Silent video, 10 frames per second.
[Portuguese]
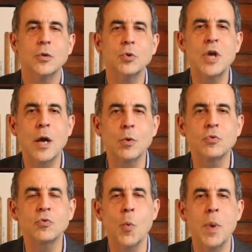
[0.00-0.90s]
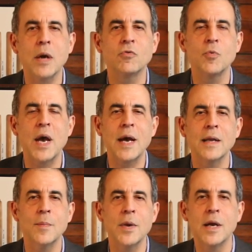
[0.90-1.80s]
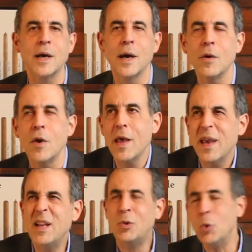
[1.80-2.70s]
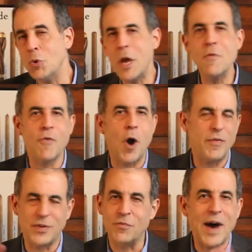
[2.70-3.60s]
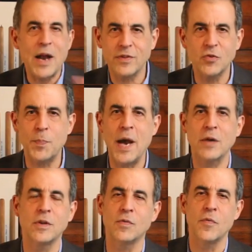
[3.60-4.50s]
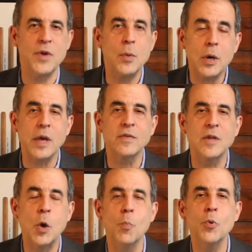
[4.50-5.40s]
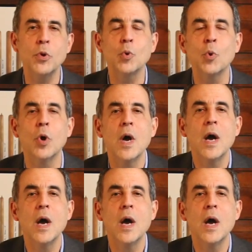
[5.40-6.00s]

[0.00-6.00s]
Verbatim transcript: dos charutos cubanos no mercado americano e tudo o que envolve, são vários aspectos, vocês vão ver, uma questão muito